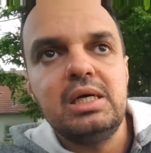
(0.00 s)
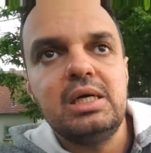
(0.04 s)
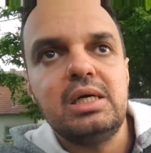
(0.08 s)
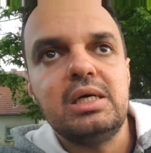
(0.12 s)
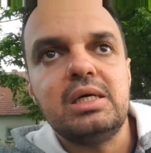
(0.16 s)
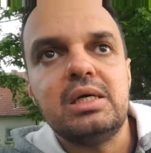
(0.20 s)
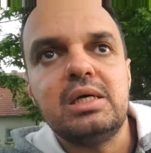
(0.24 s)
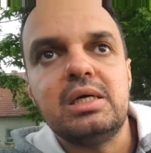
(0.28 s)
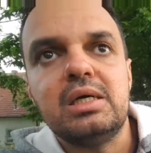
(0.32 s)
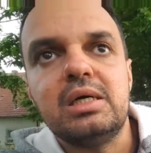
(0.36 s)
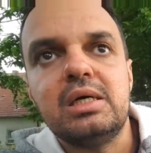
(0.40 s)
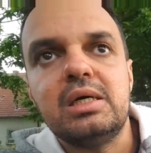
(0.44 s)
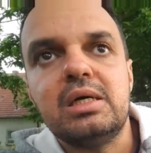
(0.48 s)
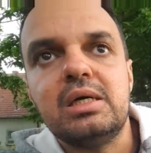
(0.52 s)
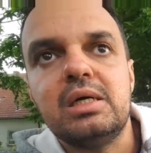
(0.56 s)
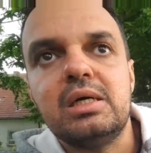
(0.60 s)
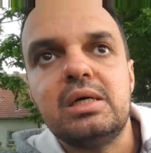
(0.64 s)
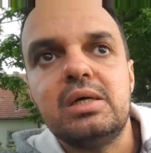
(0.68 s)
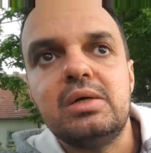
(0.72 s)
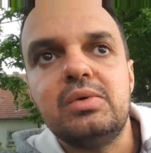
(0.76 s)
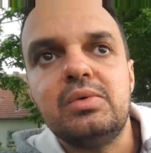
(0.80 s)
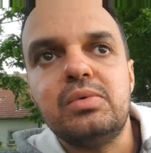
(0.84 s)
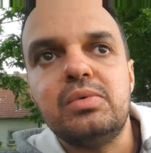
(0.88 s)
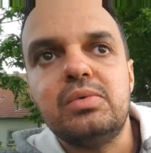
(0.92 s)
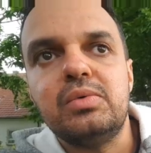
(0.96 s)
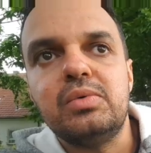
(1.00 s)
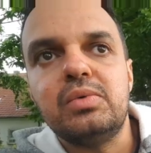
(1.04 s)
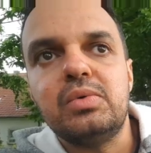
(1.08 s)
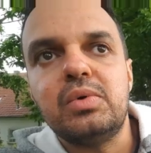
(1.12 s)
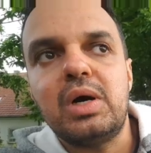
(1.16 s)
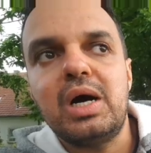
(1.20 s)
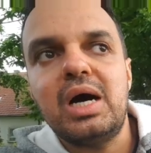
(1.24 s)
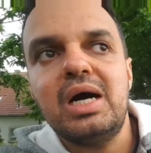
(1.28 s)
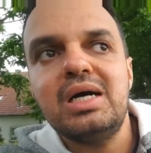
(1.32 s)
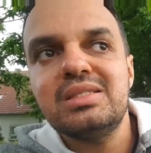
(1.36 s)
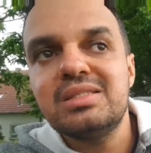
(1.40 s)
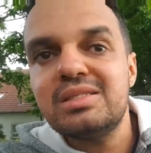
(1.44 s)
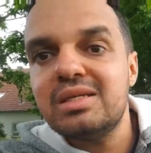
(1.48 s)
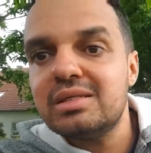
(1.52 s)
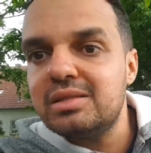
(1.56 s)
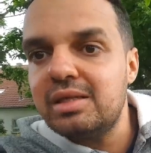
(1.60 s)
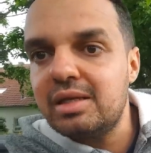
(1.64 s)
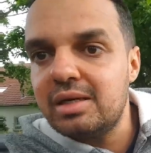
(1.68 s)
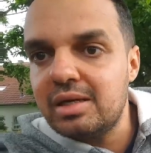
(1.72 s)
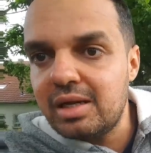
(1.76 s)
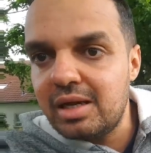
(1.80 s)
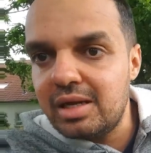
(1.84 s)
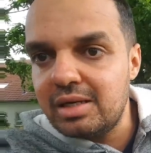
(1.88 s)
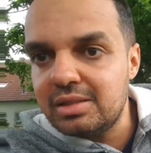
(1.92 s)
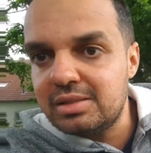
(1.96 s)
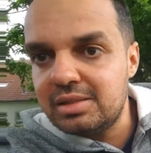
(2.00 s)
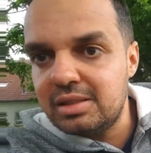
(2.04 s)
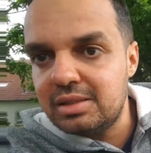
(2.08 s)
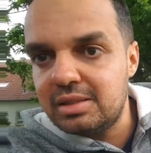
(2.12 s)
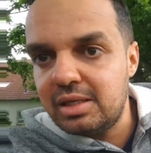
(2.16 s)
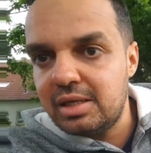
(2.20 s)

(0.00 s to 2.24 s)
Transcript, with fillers: آه وخاصه خاصه